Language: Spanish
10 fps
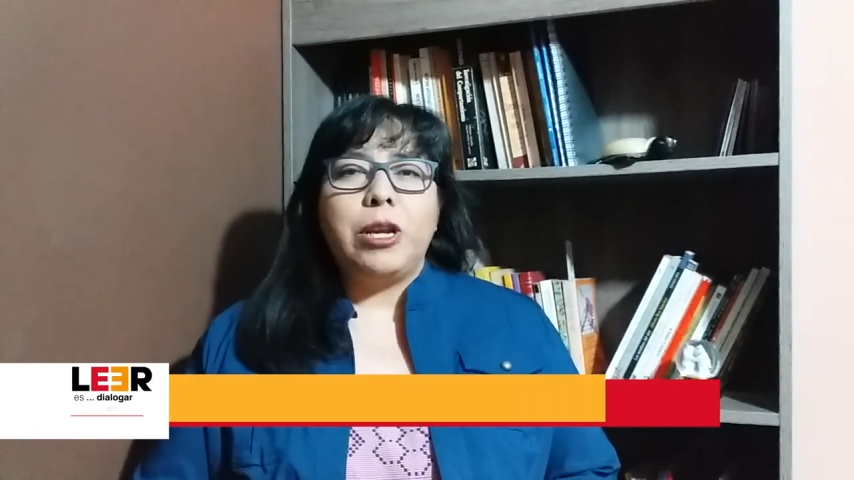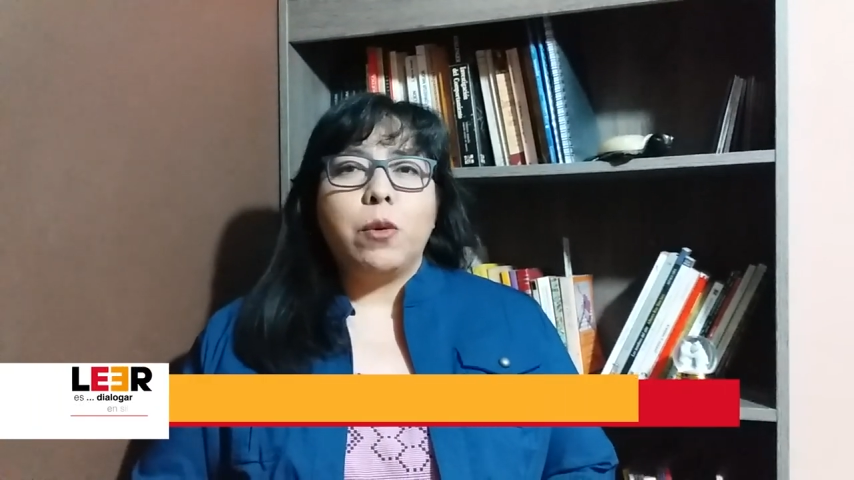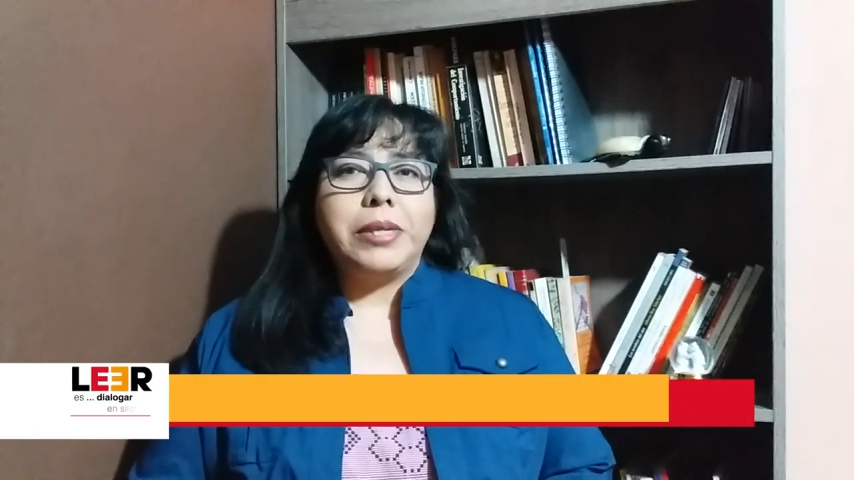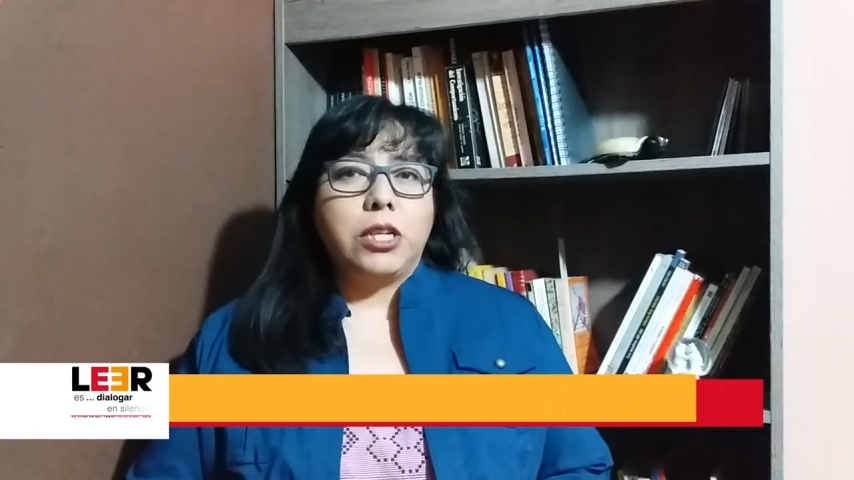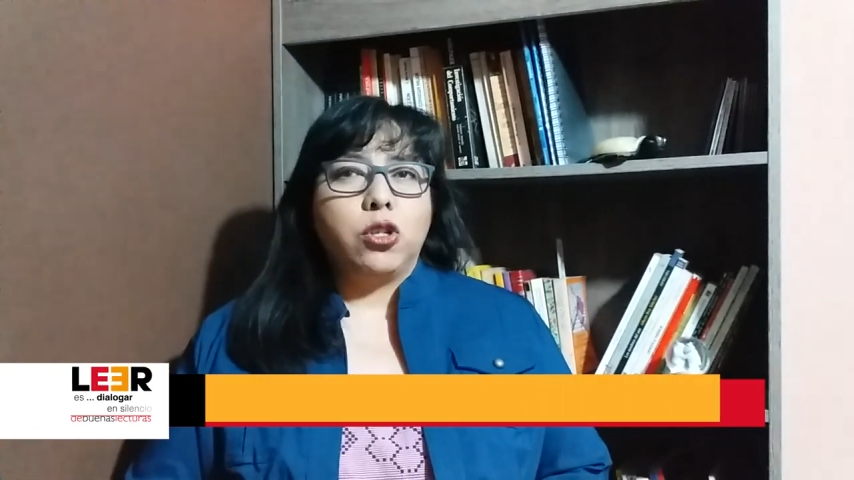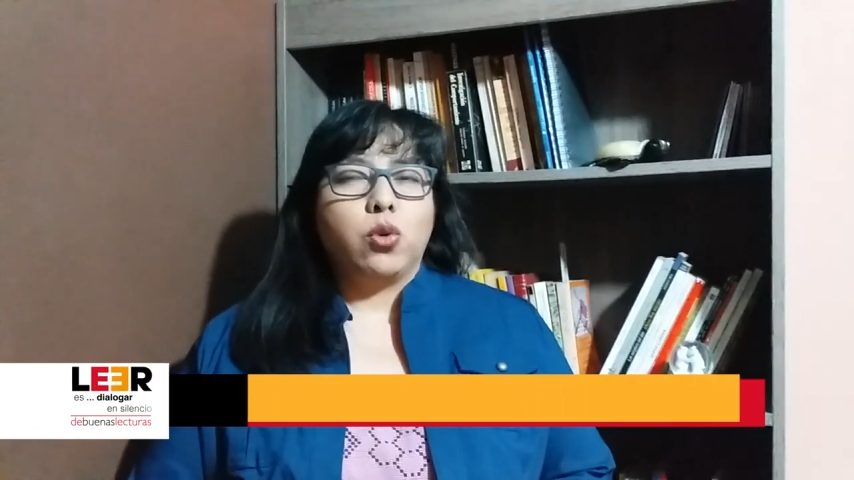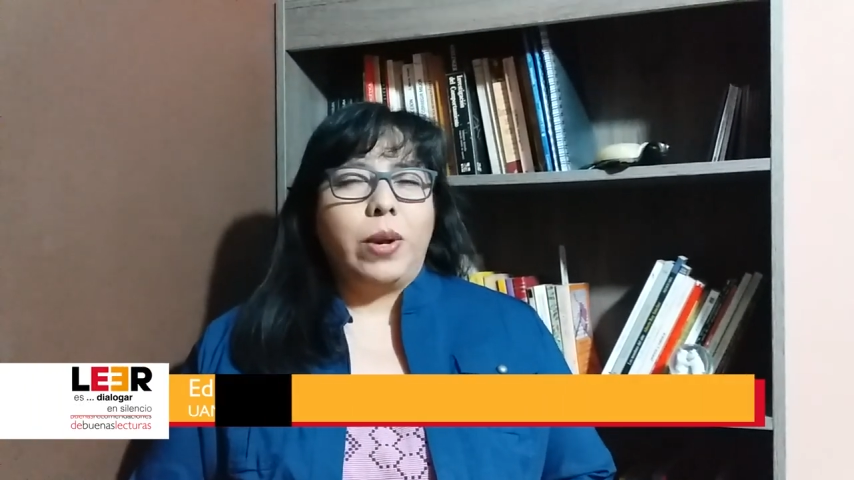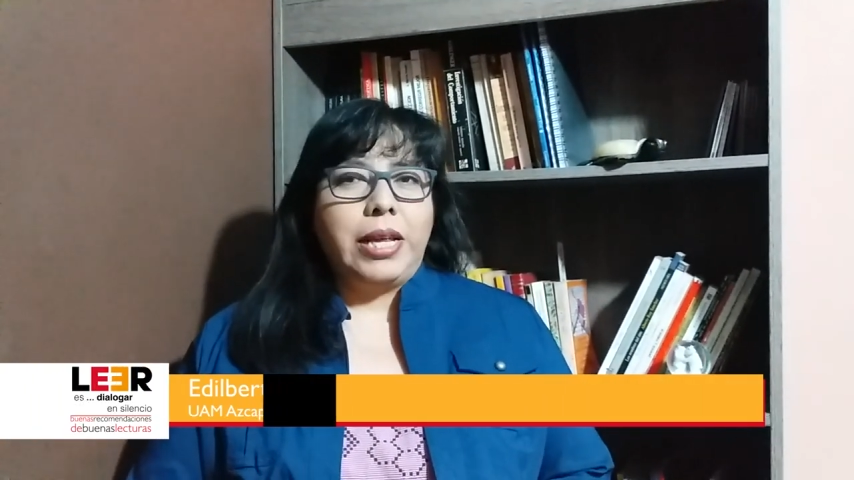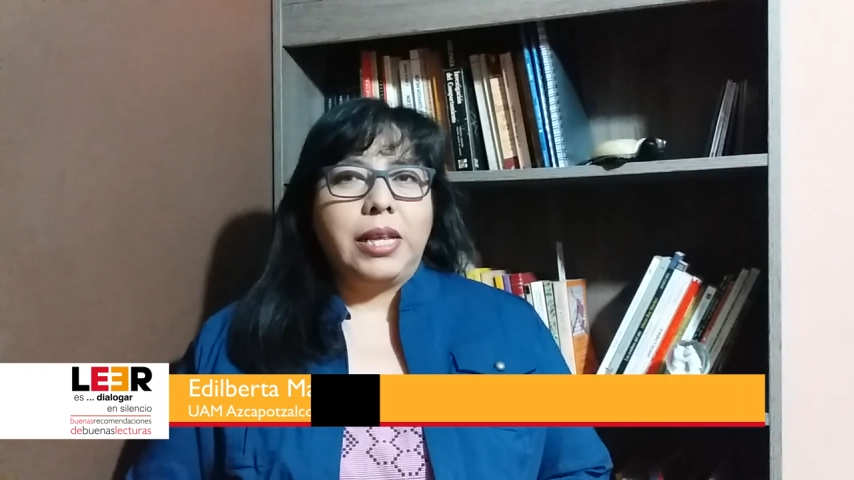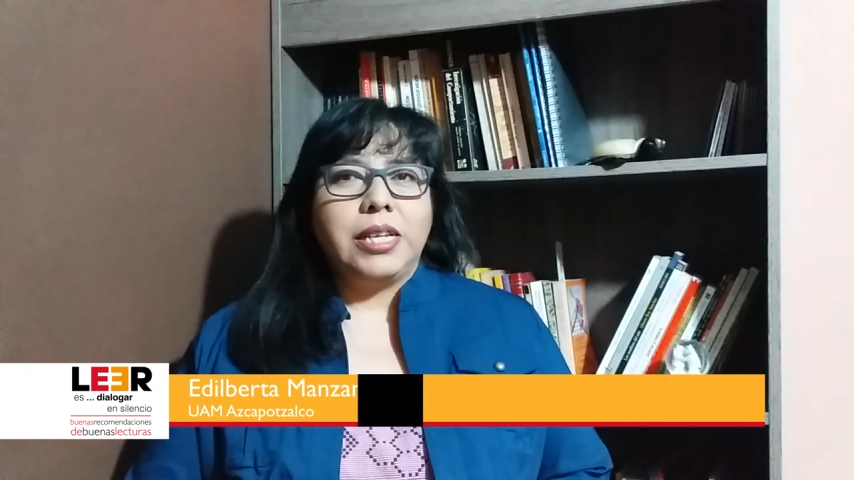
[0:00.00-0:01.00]

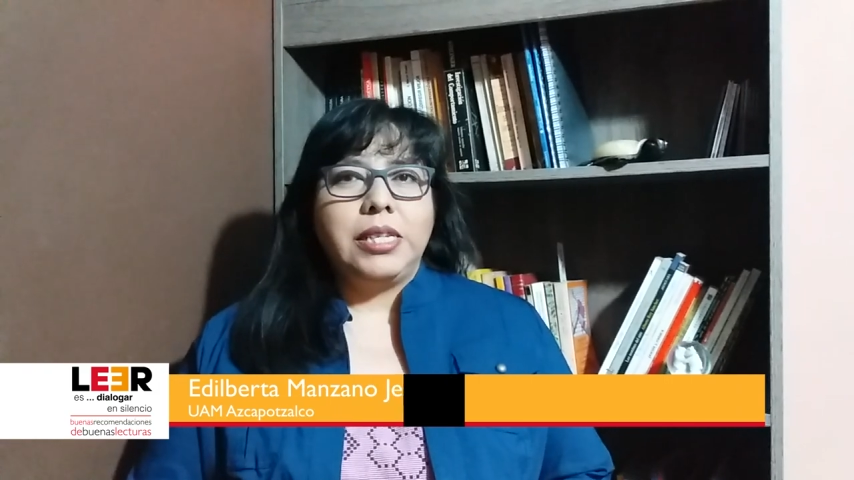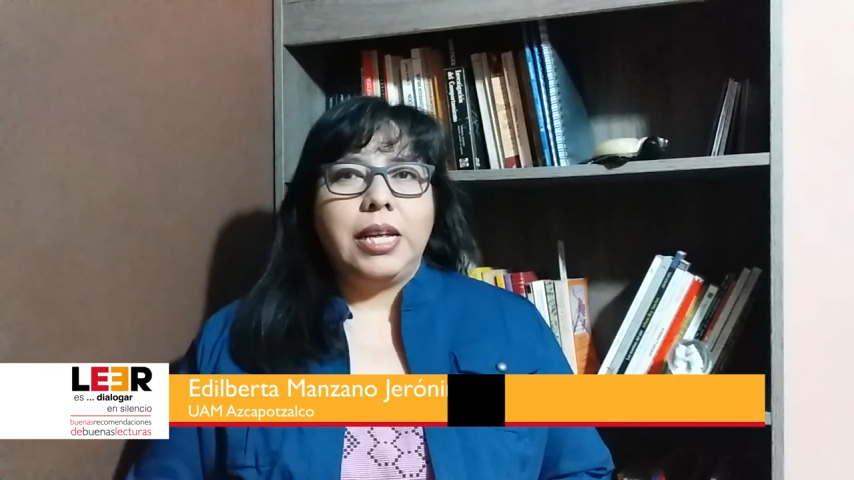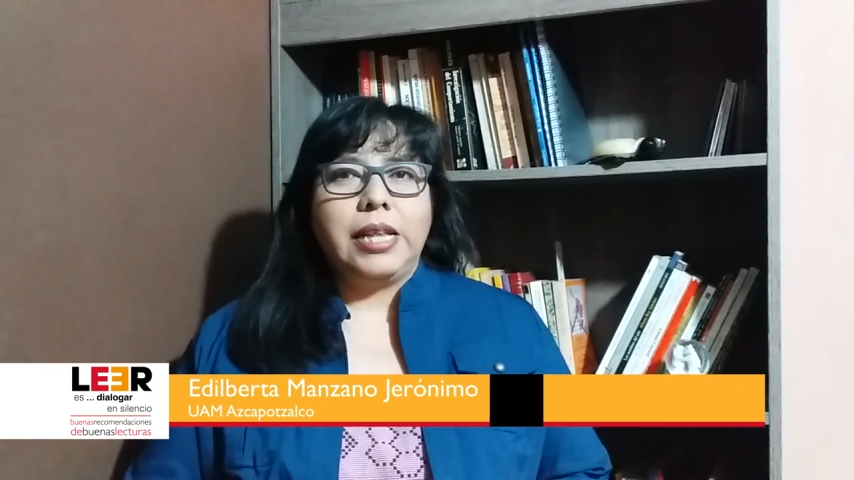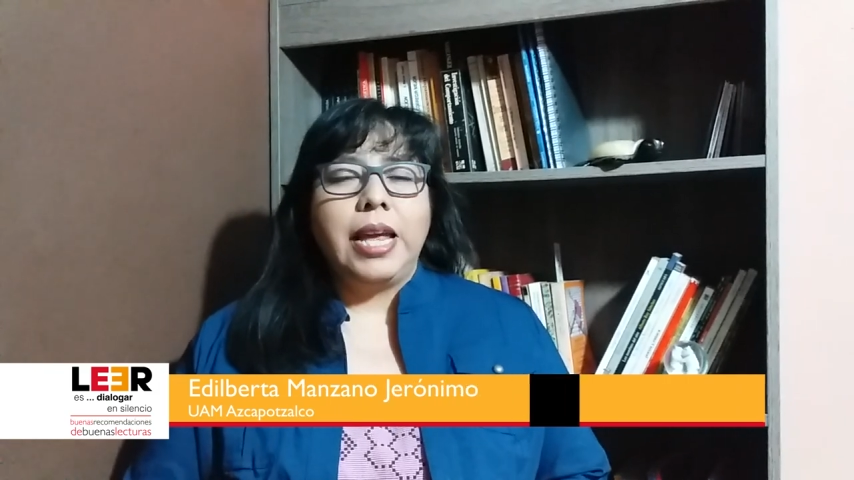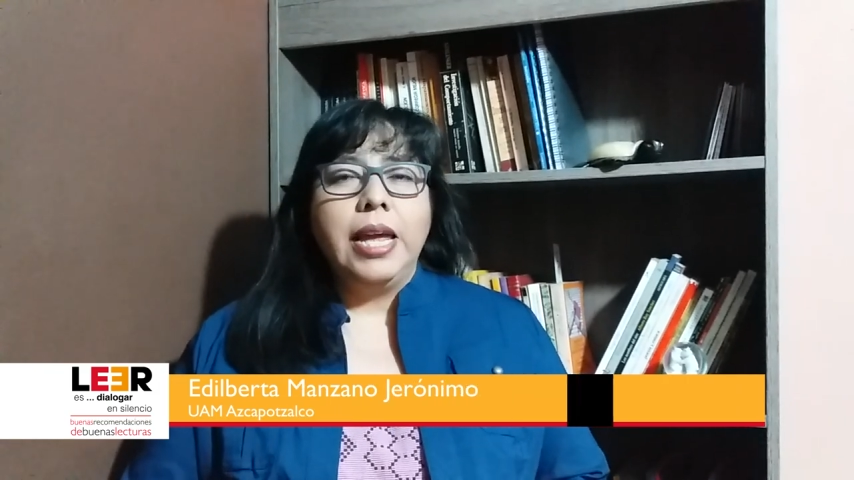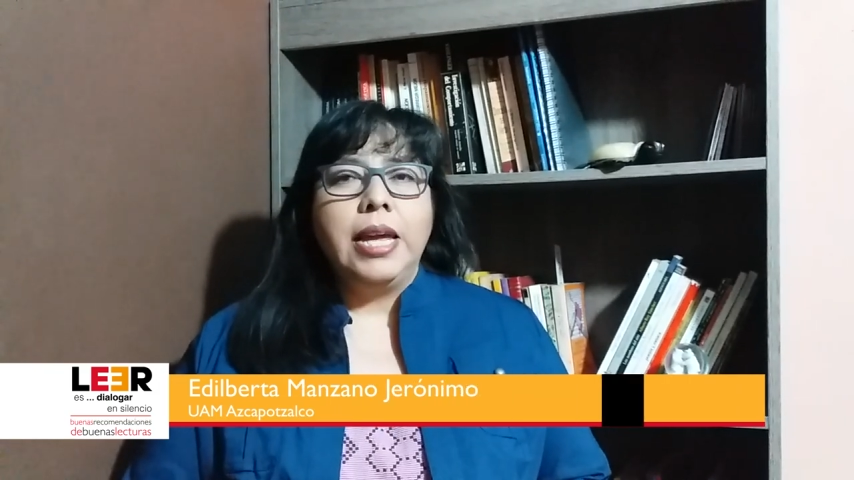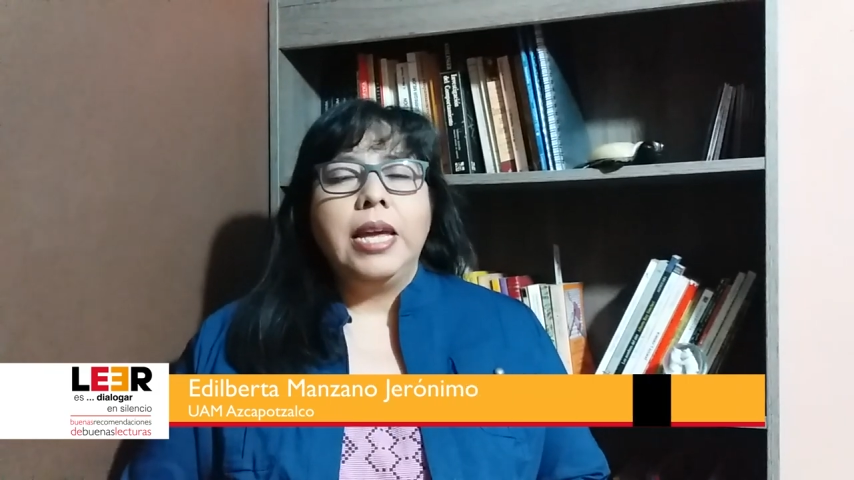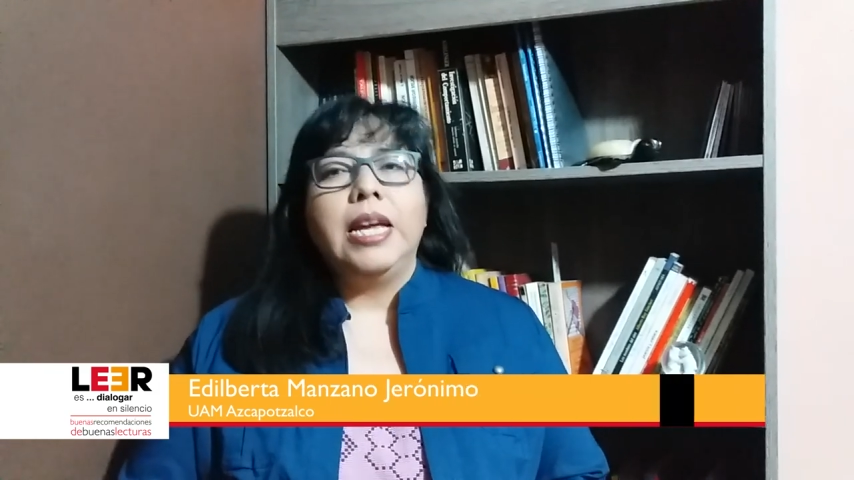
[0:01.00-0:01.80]
1947